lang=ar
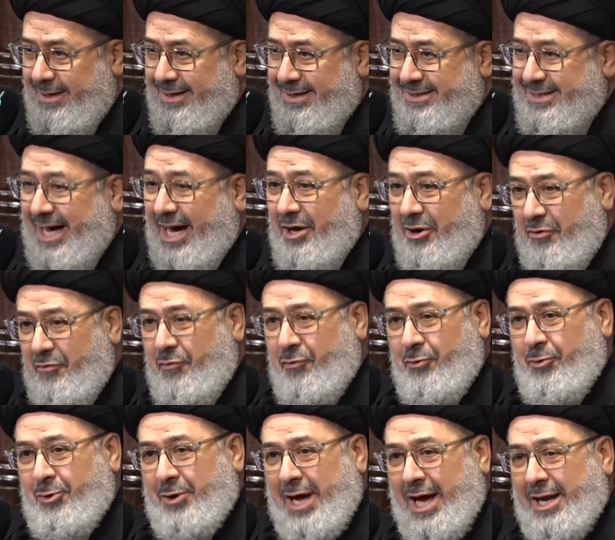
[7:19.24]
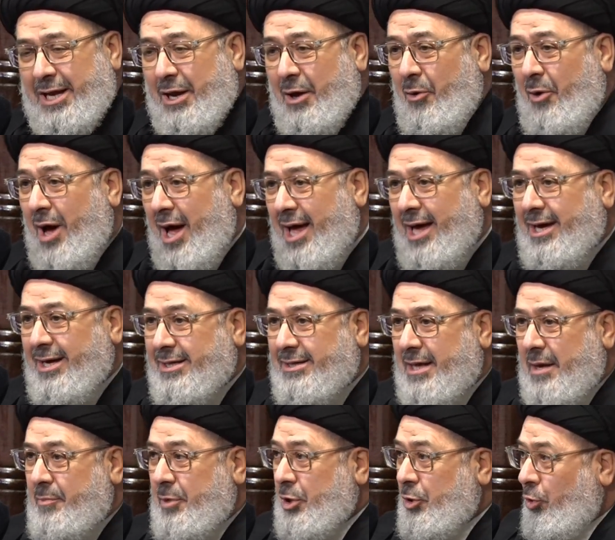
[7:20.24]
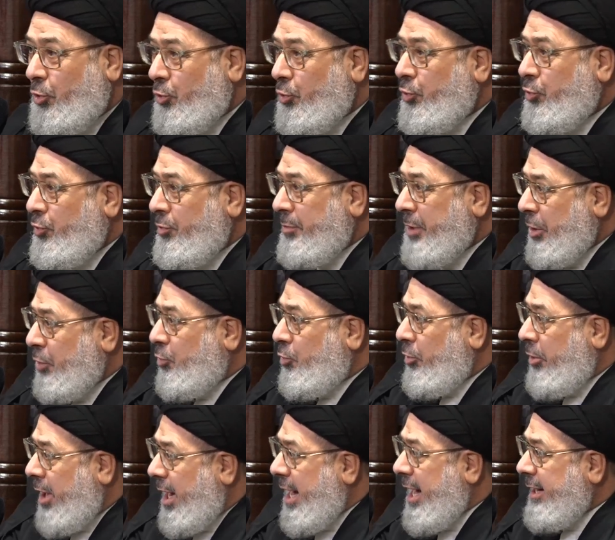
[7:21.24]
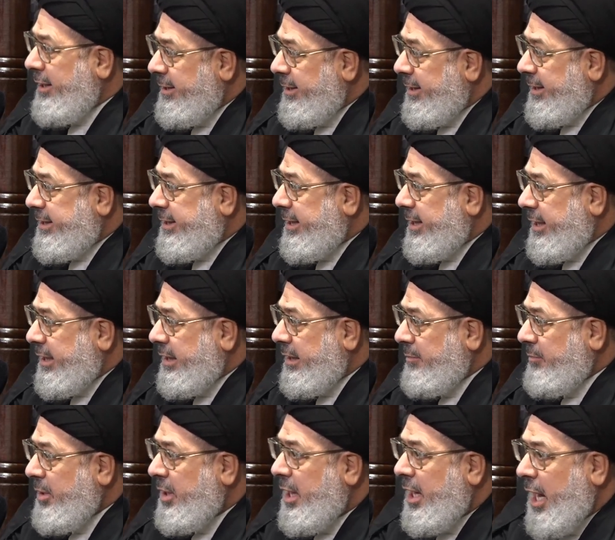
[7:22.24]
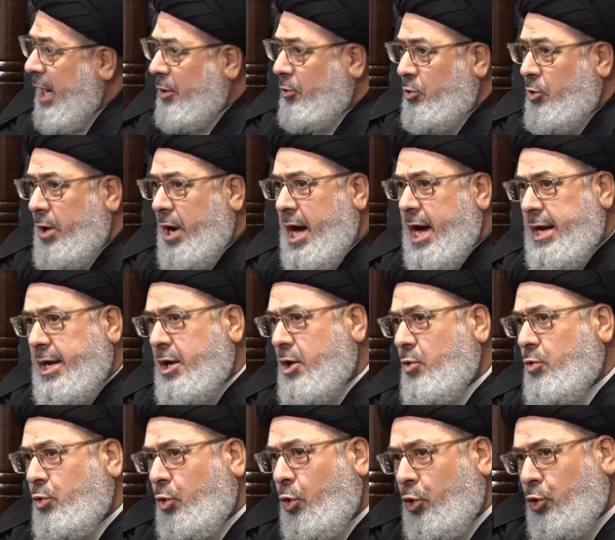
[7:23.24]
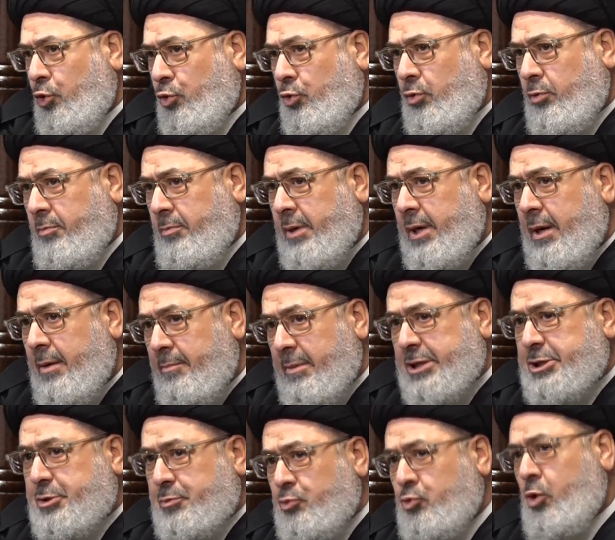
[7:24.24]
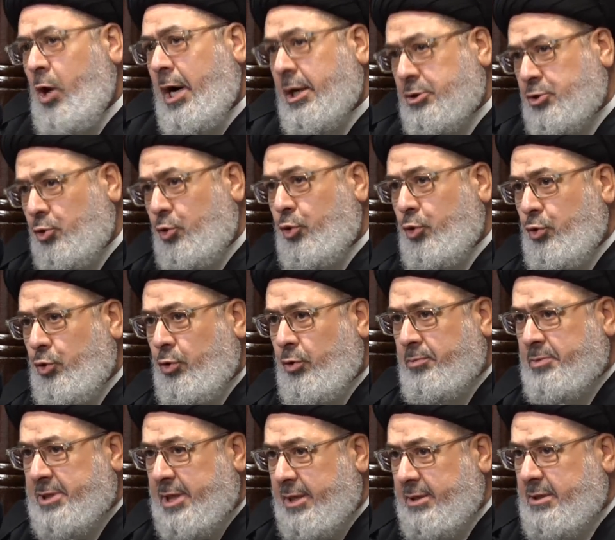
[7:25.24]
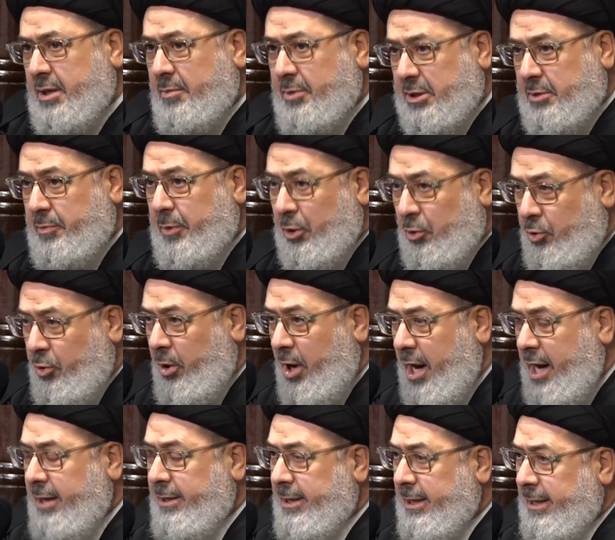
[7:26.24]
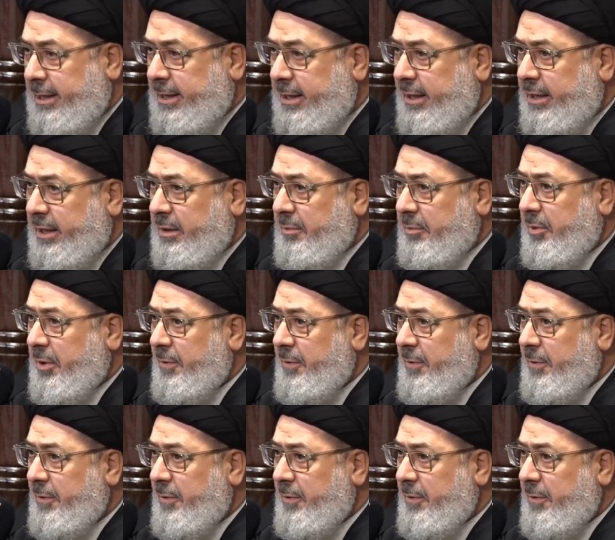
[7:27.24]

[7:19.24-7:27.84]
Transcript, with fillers: تعرفون ان واحده من علوم القران الكريم القران له علوم مجموعه علوم ترتبط بالقران الكريم